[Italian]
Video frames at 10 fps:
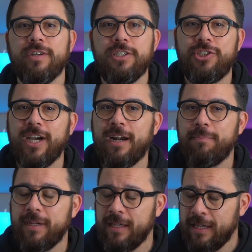di
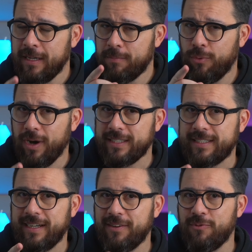Sharp può
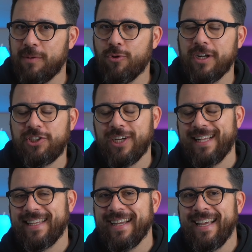essere una buona
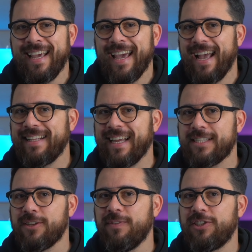scelta. E il
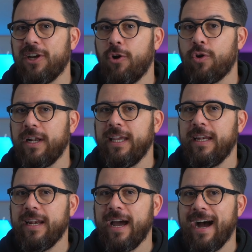terzo invece è
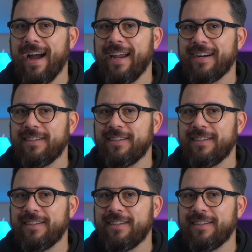l'Oclean Air